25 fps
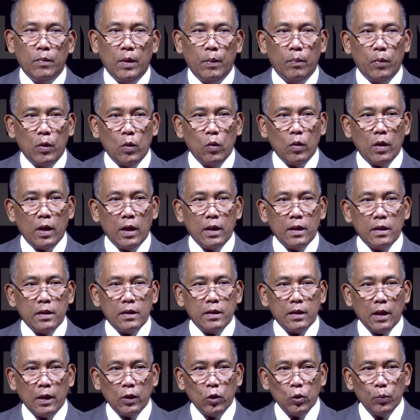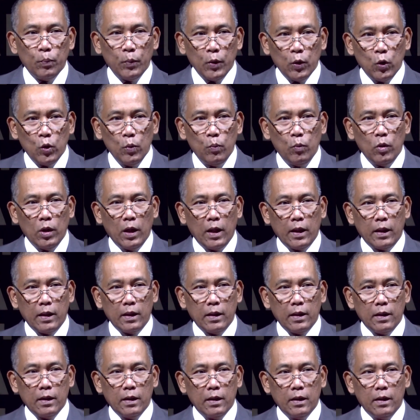memerlukan satu
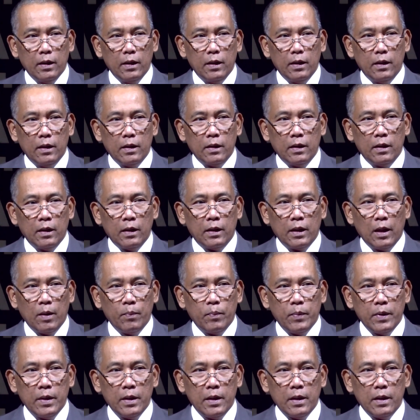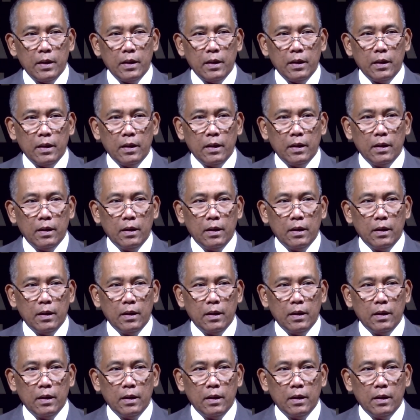pergumulan – tetapi